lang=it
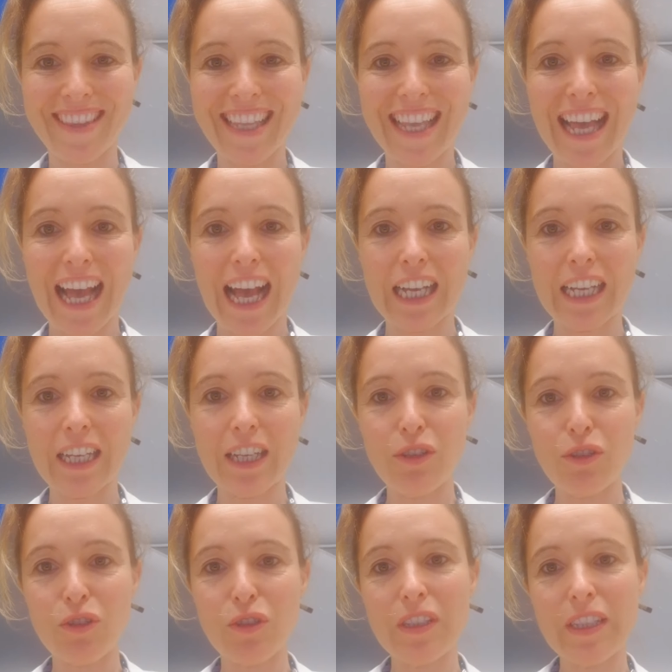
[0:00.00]
Anche io
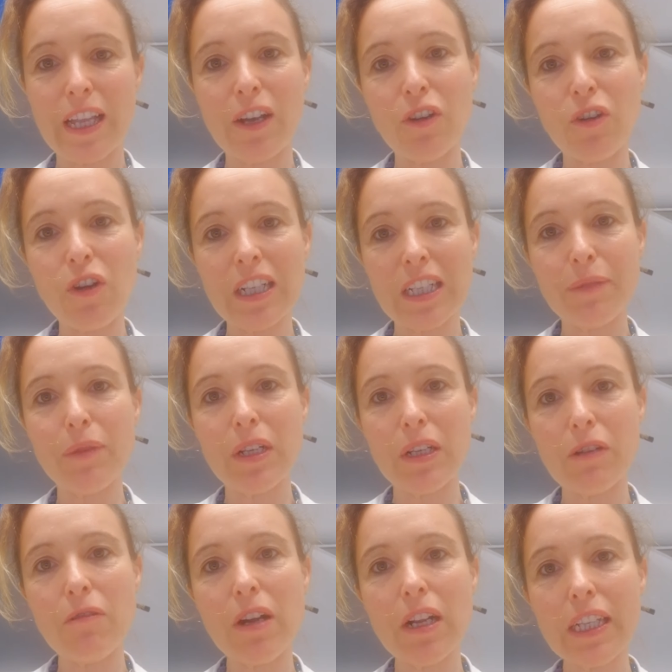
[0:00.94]
sostengo Animal
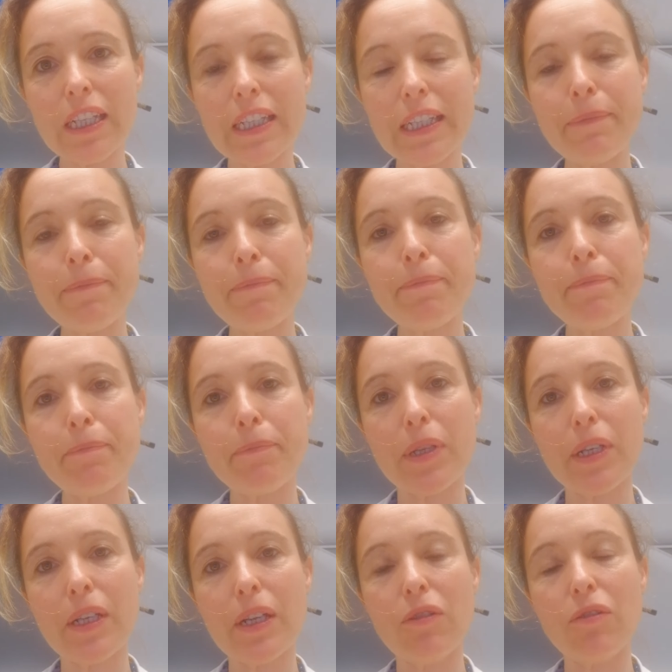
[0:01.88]
Equality perché
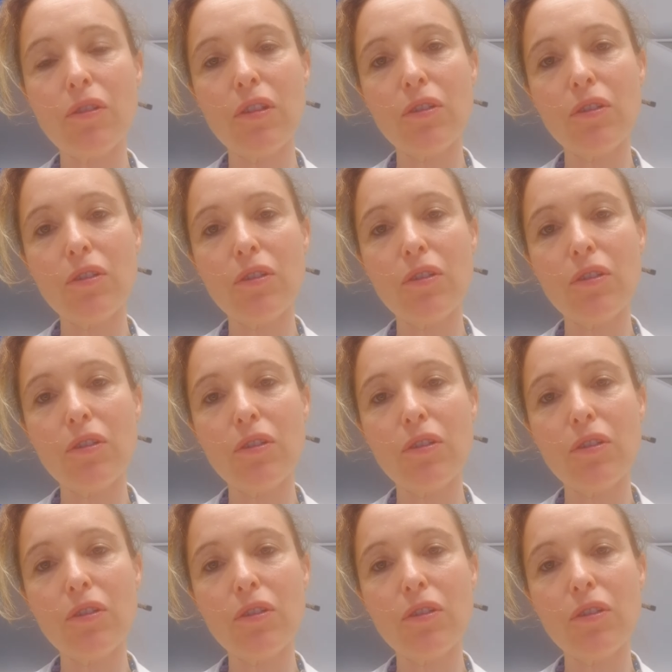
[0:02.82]
con le loro